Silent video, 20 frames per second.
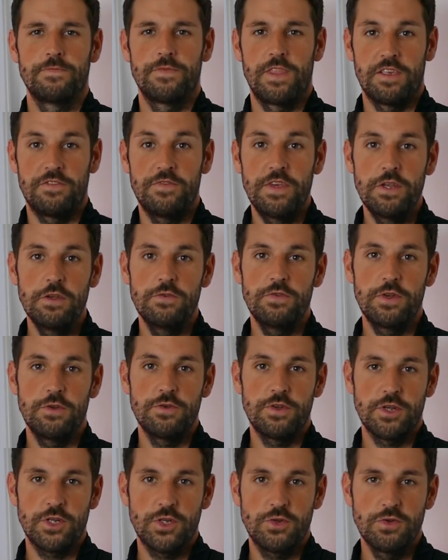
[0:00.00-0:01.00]
Das Video wird
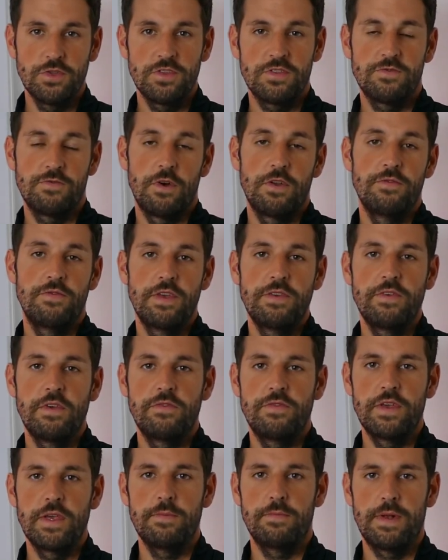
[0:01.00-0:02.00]
unterstützt von
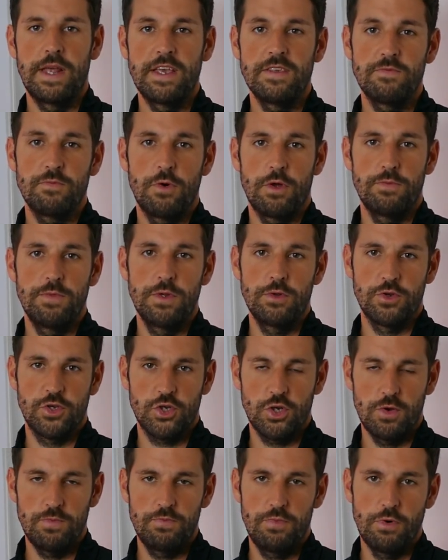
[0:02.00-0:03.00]

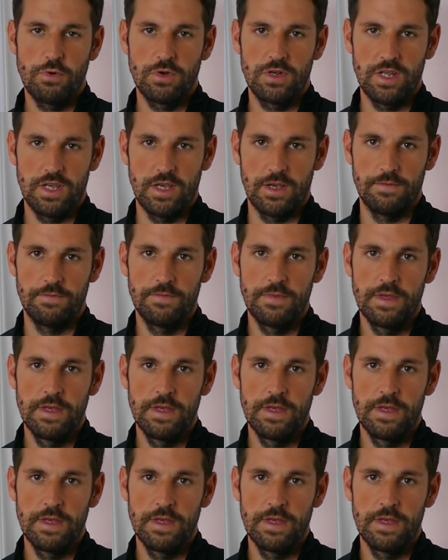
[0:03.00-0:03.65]
www.blazepod-shop.de.